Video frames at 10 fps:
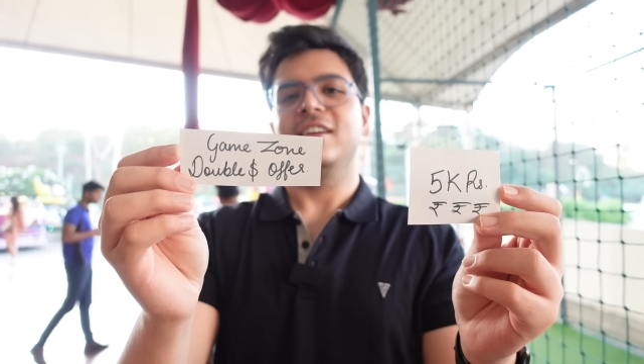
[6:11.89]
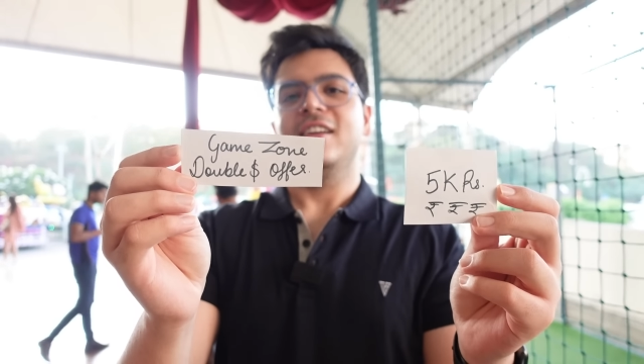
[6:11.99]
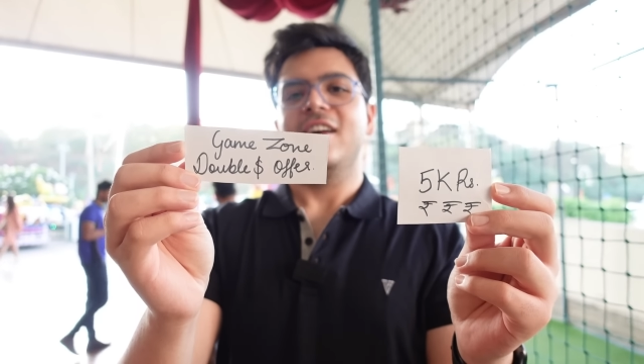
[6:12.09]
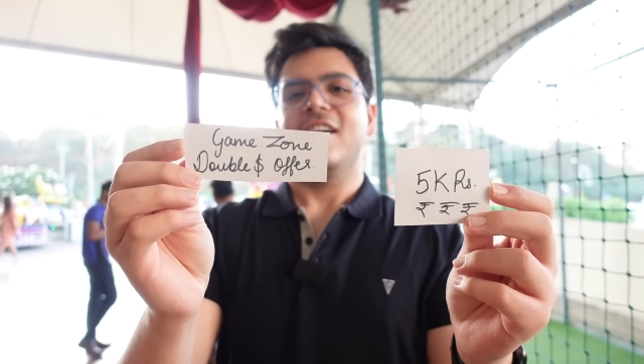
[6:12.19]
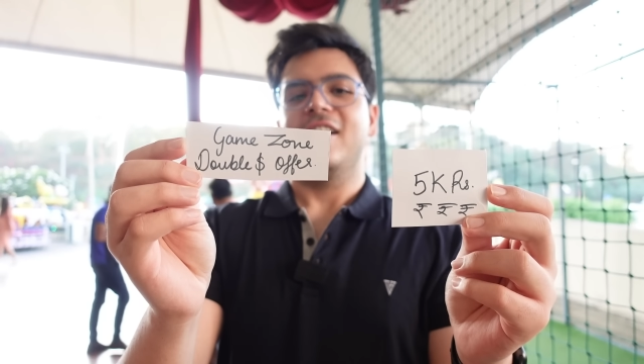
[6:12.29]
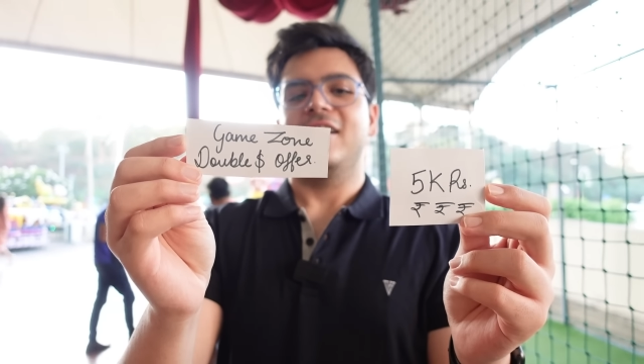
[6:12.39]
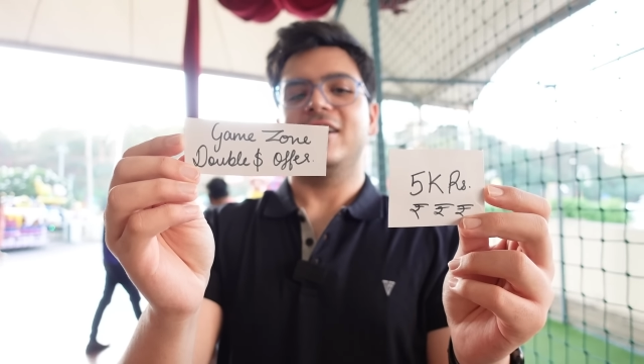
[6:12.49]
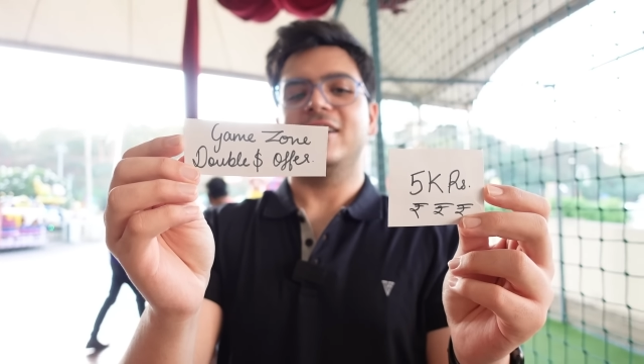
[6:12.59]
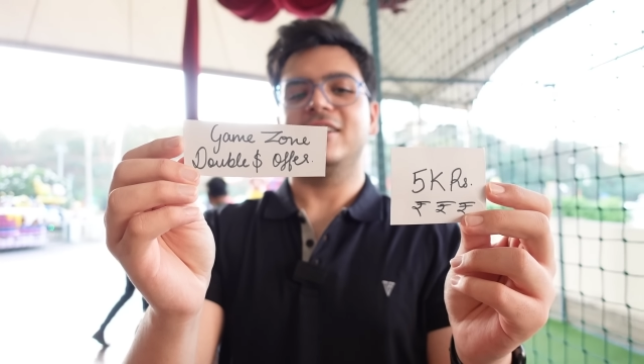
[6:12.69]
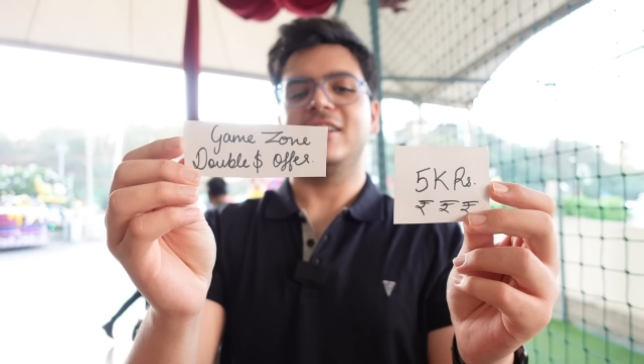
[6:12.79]

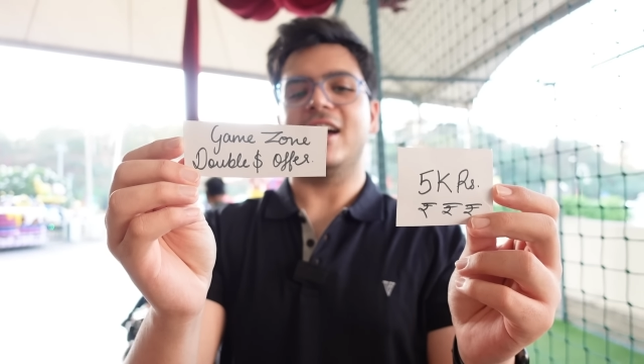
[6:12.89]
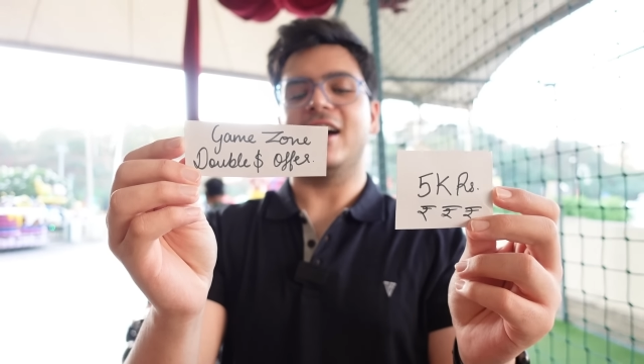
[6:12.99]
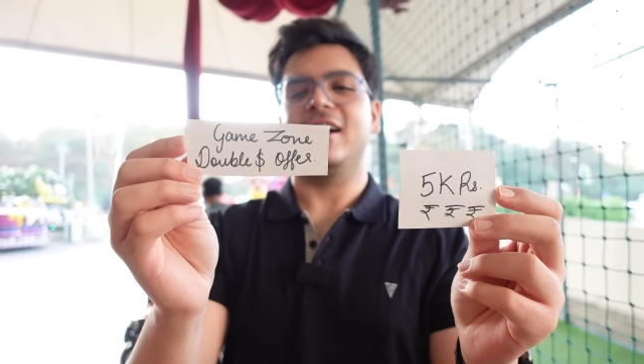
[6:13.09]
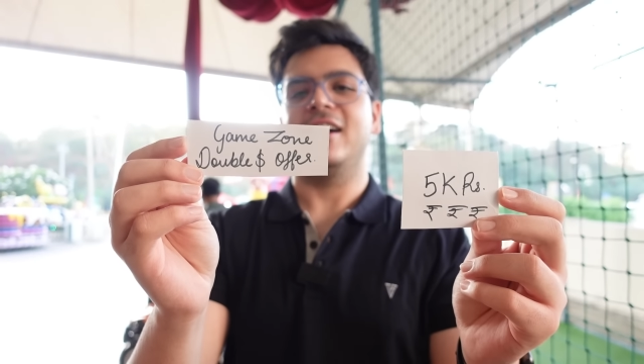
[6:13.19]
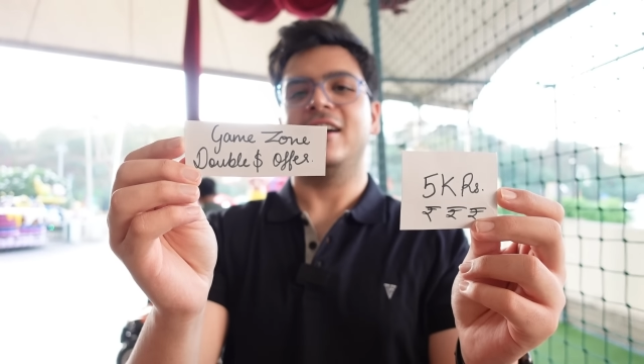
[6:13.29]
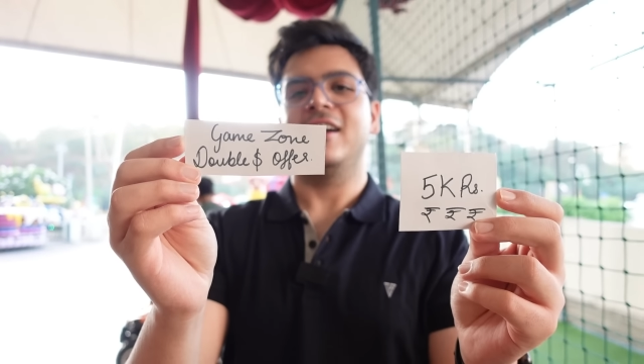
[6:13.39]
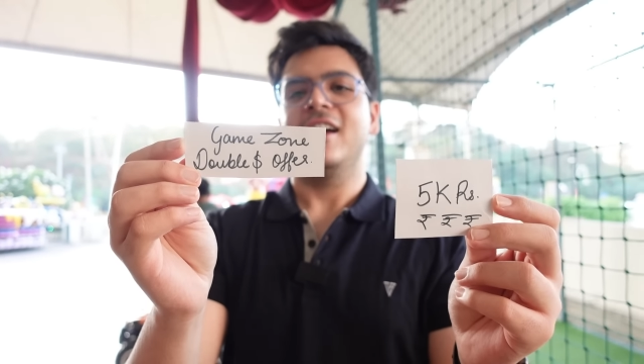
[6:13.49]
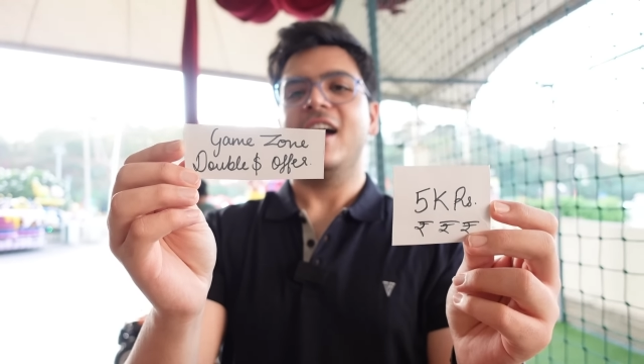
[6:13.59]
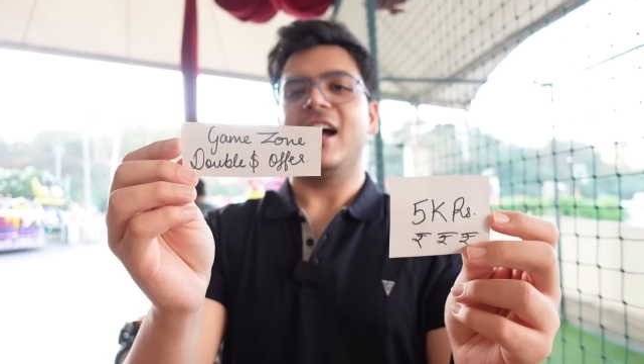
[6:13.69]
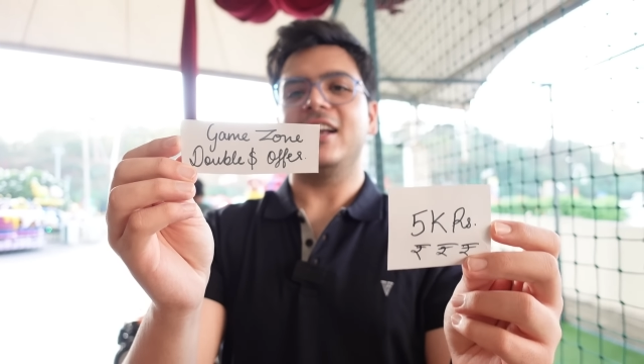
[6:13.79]

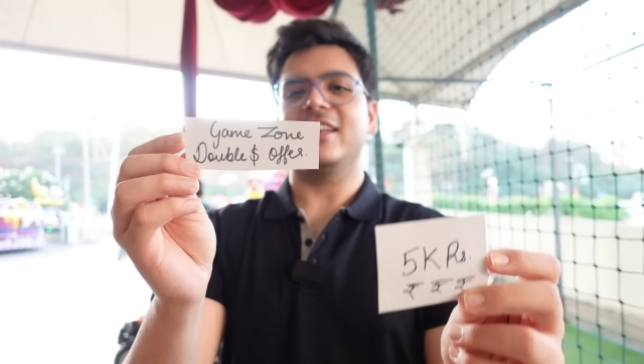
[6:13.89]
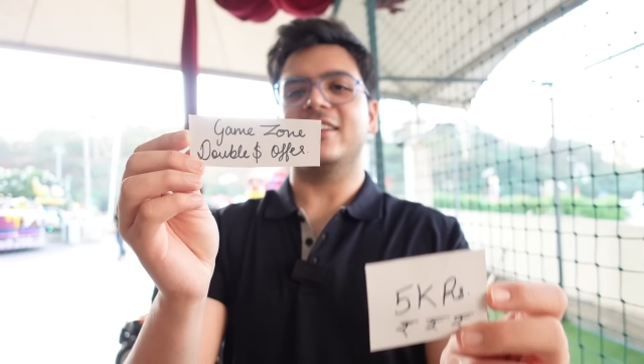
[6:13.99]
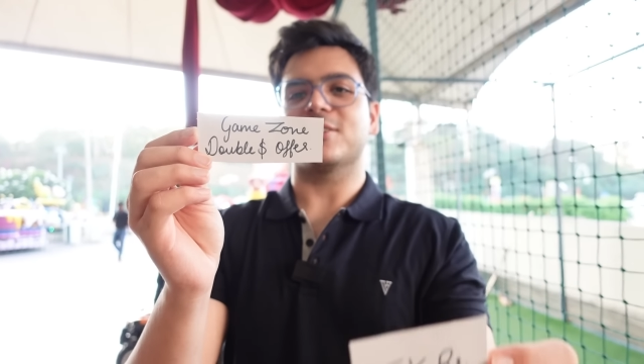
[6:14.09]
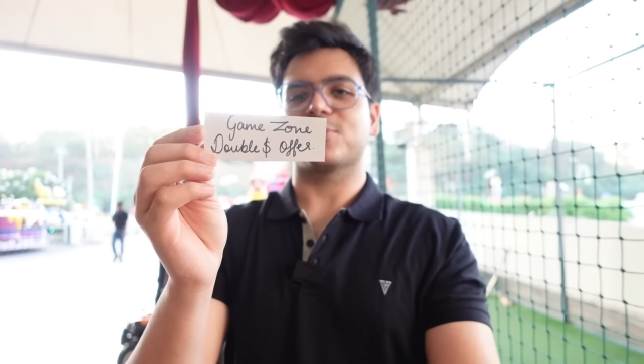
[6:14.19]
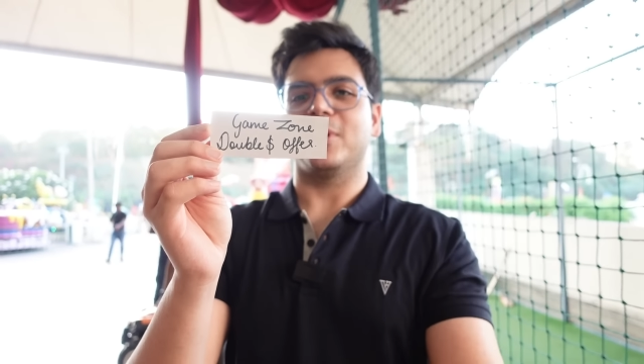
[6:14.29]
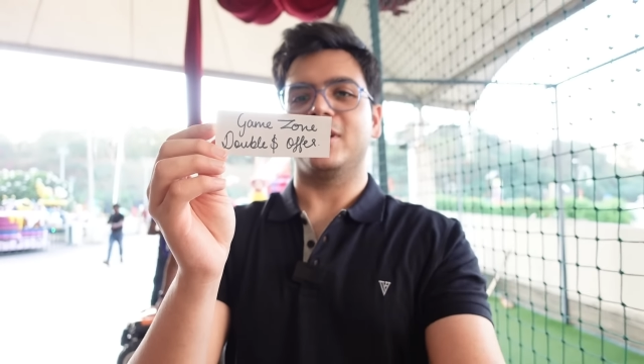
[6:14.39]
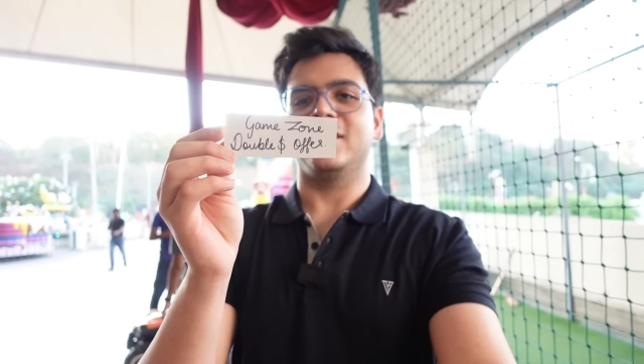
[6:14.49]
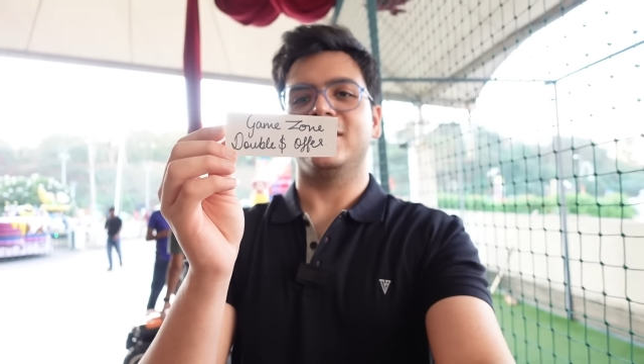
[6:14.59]
Yeah, I'll take this one.